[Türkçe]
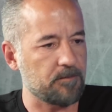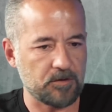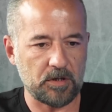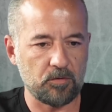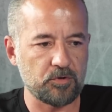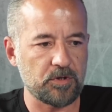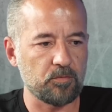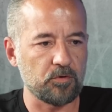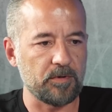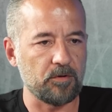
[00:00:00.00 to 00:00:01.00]
Şenol Hoca
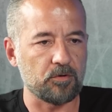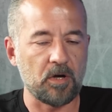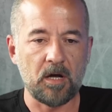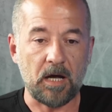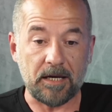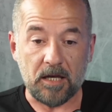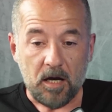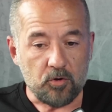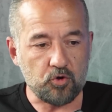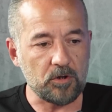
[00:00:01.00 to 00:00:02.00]
da bunu biliyordu. Hani
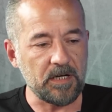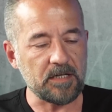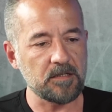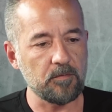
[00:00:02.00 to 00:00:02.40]
şu kıyas